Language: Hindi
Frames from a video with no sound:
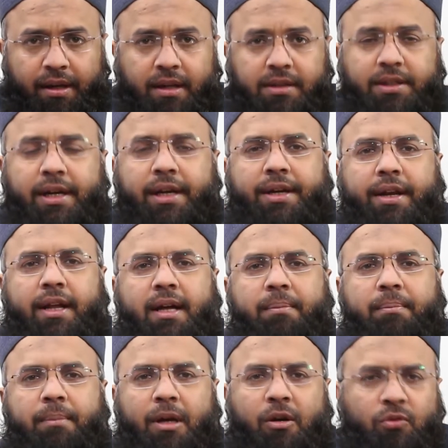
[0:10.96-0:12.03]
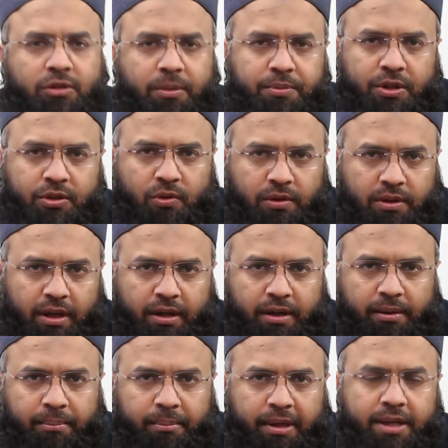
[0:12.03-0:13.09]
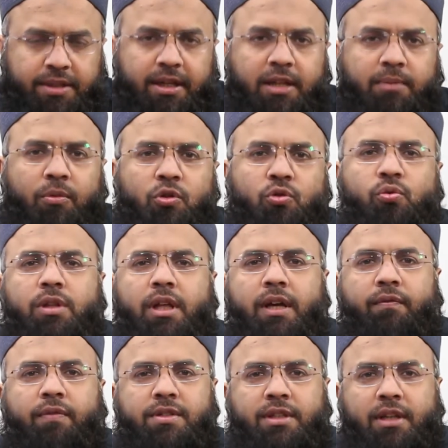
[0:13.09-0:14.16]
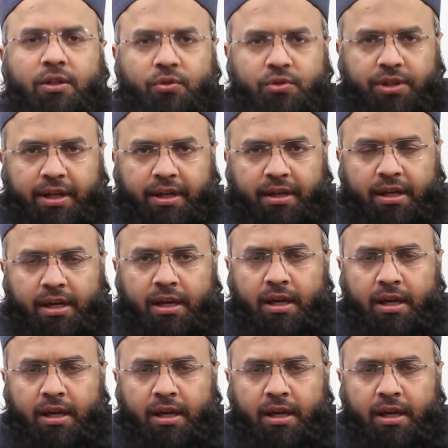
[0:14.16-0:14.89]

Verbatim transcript: नाजरीन किराम मैं हूं जमशेद सुल्तान मेरे साथ मौजूद हैं फजीलत शेख